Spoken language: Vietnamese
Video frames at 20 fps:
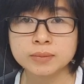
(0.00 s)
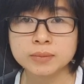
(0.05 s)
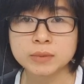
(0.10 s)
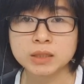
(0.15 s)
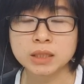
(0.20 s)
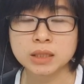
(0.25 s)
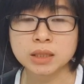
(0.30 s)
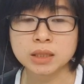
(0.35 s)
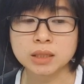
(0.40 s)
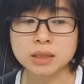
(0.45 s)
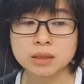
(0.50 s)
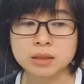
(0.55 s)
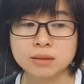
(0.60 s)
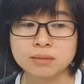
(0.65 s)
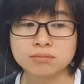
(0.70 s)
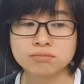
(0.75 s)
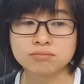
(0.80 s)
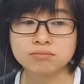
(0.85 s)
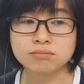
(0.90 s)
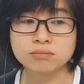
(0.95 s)
Nên
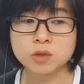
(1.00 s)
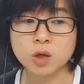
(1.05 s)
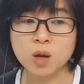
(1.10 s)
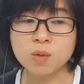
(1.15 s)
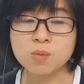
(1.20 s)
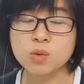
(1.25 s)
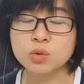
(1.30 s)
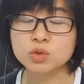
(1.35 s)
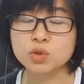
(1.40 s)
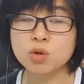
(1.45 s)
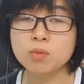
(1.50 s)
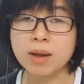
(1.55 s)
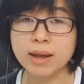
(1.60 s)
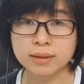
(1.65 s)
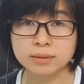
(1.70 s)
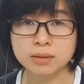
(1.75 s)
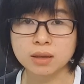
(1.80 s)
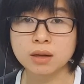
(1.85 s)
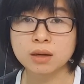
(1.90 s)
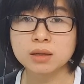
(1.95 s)
là có một số
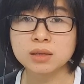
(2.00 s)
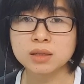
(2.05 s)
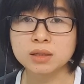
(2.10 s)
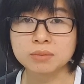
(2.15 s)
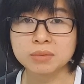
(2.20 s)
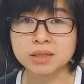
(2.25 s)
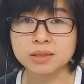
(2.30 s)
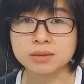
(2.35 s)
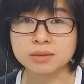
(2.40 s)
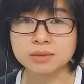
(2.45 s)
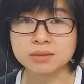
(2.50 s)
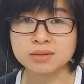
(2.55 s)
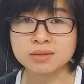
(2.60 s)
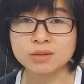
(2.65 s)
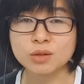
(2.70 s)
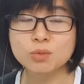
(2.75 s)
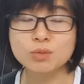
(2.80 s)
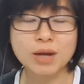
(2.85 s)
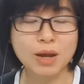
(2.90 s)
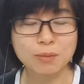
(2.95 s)
bạn tới thì mình
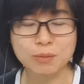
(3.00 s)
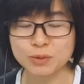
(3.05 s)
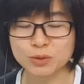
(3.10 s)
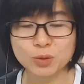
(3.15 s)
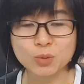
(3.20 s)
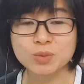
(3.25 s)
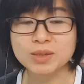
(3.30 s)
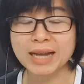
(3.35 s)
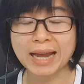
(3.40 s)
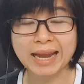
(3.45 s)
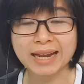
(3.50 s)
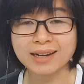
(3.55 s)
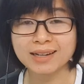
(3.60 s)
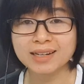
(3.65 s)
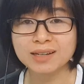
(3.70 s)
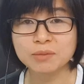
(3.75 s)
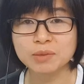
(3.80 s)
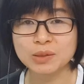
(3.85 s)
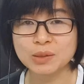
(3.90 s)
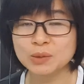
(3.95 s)
lúc nào mình cũng cản cái
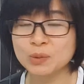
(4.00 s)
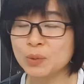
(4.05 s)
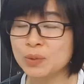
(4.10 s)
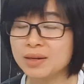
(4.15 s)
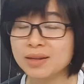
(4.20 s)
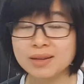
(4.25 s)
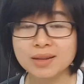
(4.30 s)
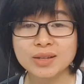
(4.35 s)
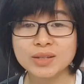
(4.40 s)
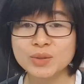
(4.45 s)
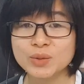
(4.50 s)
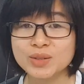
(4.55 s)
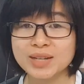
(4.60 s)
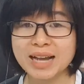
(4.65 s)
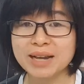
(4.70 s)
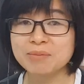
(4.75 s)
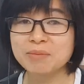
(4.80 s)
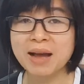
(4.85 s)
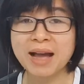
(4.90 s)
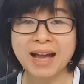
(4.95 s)
đó, mình nói thôi đừng có duỗi,
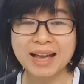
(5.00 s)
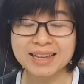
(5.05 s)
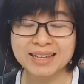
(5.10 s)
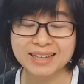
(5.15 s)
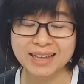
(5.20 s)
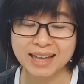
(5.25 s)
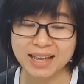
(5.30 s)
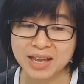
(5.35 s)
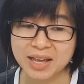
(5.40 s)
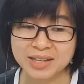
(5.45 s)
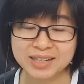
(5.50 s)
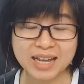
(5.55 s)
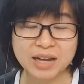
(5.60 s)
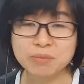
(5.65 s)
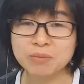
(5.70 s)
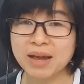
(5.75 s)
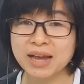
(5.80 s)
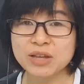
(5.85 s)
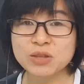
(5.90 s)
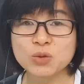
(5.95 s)

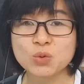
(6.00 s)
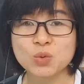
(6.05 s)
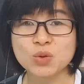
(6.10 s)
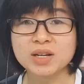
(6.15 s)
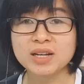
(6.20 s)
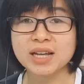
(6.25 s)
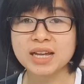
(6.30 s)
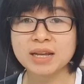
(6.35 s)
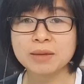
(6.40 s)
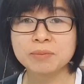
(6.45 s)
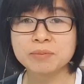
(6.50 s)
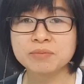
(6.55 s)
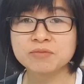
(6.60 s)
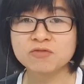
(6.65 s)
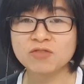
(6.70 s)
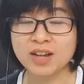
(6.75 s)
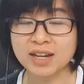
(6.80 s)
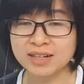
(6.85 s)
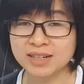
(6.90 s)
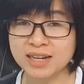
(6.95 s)
cắt mái duỗi là em
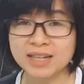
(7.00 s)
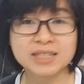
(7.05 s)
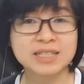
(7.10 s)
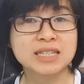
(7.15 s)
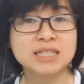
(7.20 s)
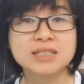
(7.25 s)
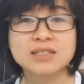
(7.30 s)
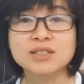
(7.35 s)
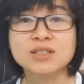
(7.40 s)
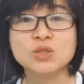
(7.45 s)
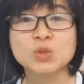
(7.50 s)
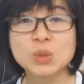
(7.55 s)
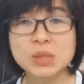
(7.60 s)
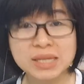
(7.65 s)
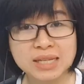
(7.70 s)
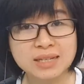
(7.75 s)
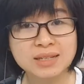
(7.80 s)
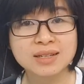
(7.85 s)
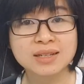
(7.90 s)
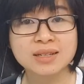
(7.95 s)
phải ra chị thường
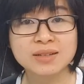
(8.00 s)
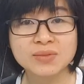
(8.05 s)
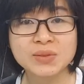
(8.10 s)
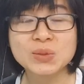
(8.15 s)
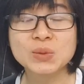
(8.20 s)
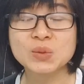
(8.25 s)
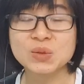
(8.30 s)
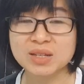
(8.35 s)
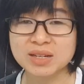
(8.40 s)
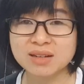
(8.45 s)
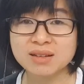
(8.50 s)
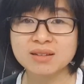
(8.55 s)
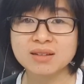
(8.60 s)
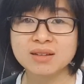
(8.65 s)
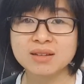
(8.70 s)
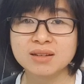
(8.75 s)
xuyên, ví dụ vậy đó.